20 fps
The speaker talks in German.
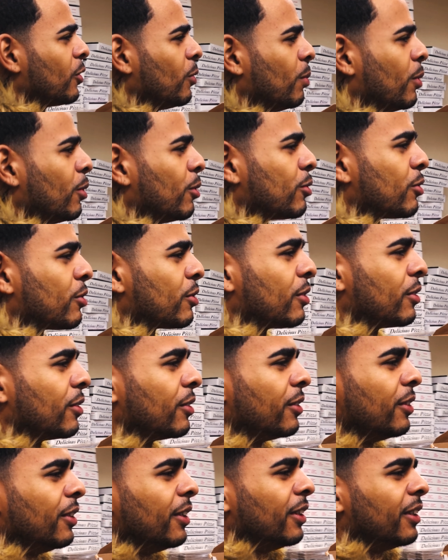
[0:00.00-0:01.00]
almost.
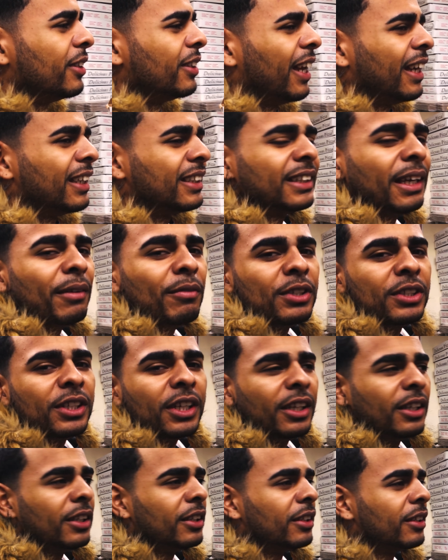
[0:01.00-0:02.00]
Like
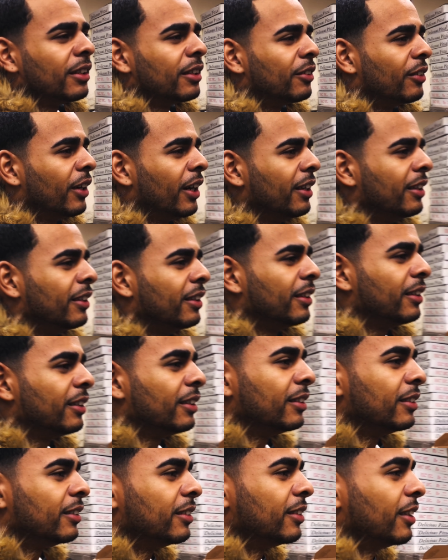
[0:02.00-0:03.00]
17. 13.
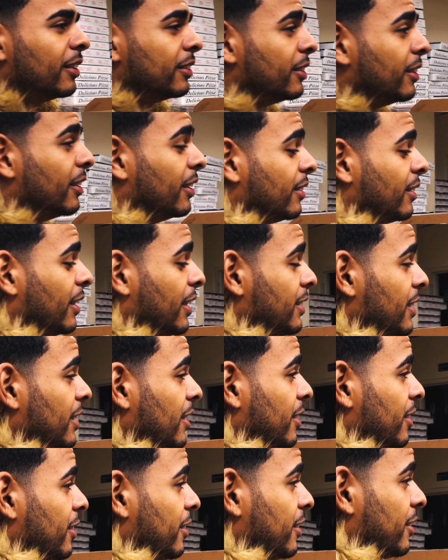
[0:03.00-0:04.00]
Is
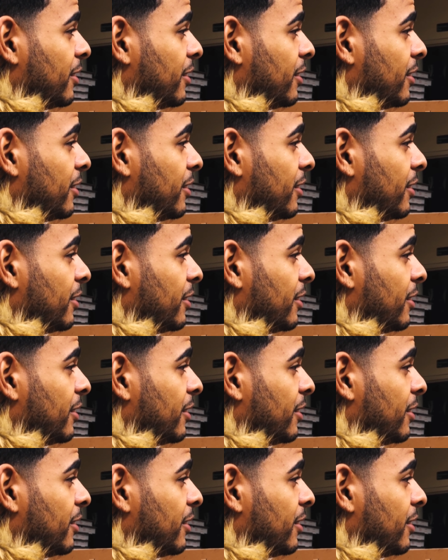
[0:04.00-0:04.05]
it?